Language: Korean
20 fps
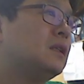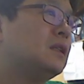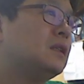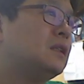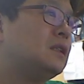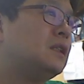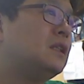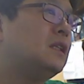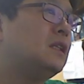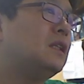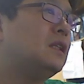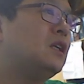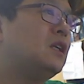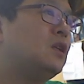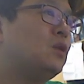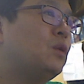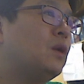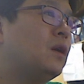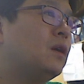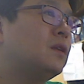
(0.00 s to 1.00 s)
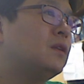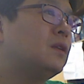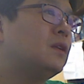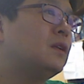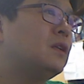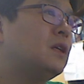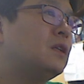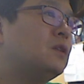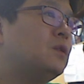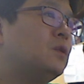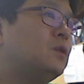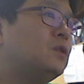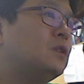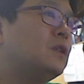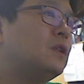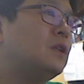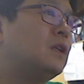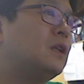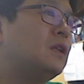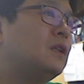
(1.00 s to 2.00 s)
진단은 되었더라도
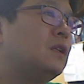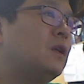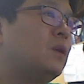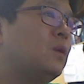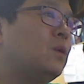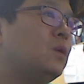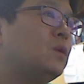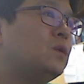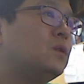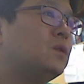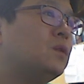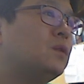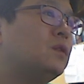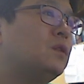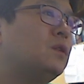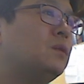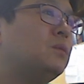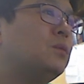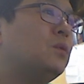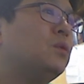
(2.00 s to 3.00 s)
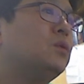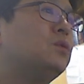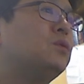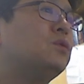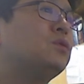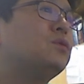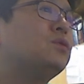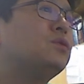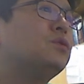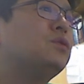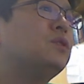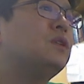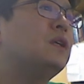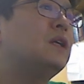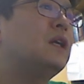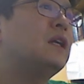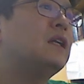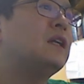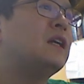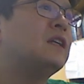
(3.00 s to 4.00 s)
진단된 골절을 모두
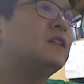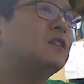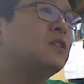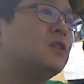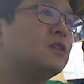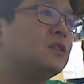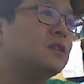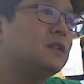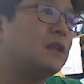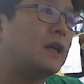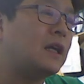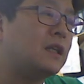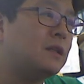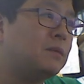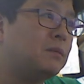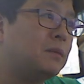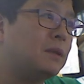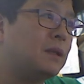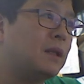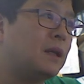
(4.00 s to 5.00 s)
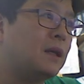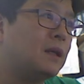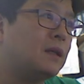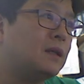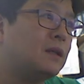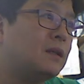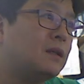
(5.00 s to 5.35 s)
수술해야 하는 것은 아닙니다.